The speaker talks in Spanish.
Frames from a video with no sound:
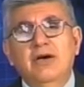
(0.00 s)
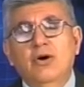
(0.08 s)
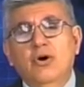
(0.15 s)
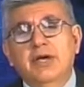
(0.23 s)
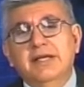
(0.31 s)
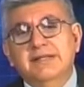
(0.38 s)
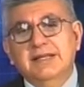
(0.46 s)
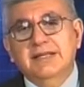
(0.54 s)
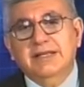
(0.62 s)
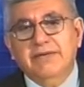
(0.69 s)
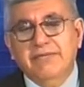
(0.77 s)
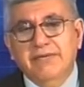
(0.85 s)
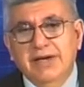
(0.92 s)
hoy en
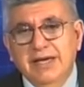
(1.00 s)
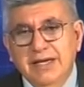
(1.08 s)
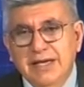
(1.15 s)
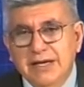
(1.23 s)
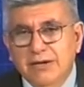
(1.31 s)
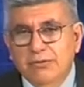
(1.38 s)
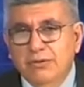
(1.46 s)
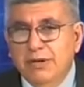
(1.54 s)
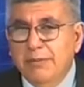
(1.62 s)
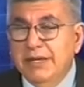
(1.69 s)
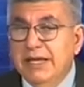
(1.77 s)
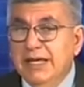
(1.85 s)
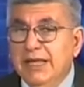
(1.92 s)
Santa Fe con una
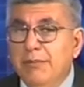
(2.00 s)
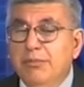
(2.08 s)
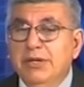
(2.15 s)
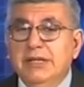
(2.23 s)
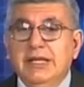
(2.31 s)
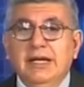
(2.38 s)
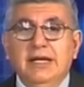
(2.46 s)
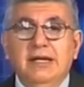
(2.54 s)
mirada puesta